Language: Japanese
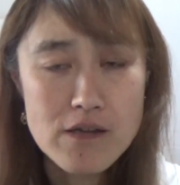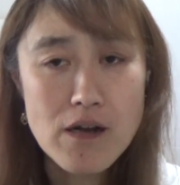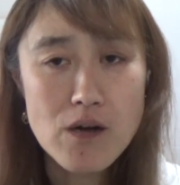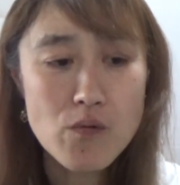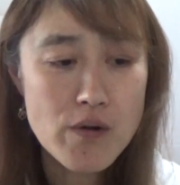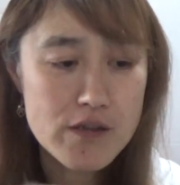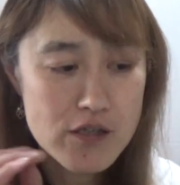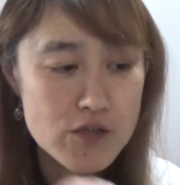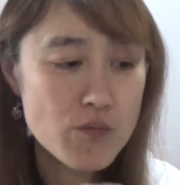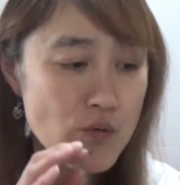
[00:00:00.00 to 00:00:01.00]
だからこうやっ
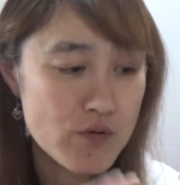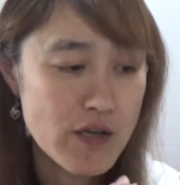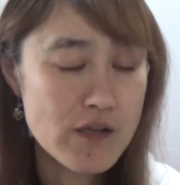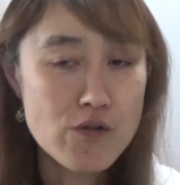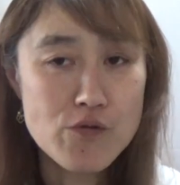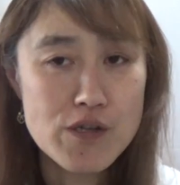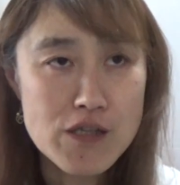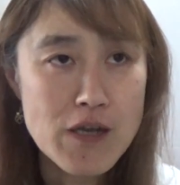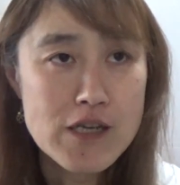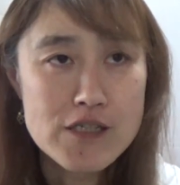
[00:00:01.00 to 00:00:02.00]
て質問答えてる時
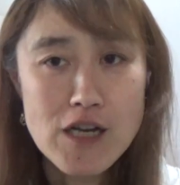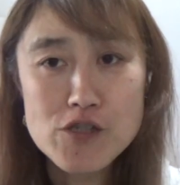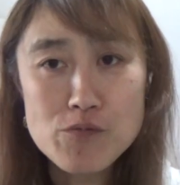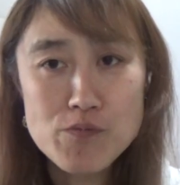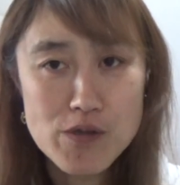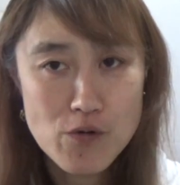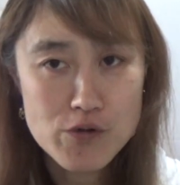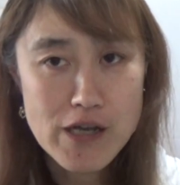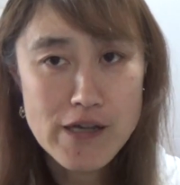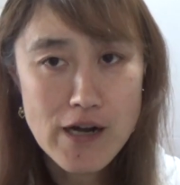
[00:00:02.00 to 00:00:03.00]
に30分で
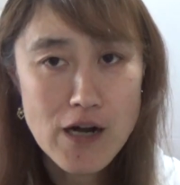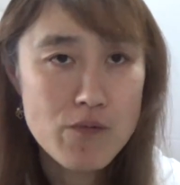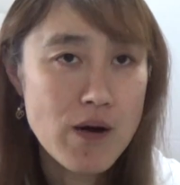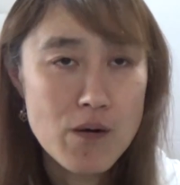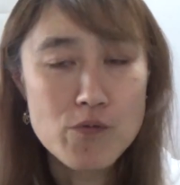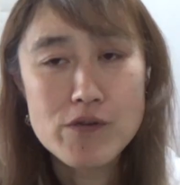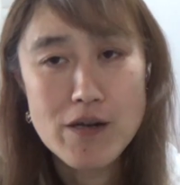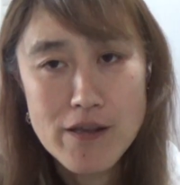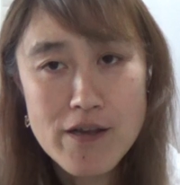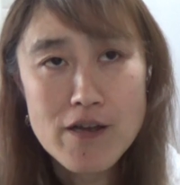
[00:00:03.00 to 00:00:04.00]
答えなあかんわ思っ
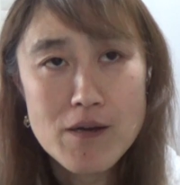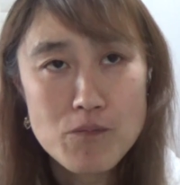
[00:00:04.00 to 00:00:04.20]
たらね、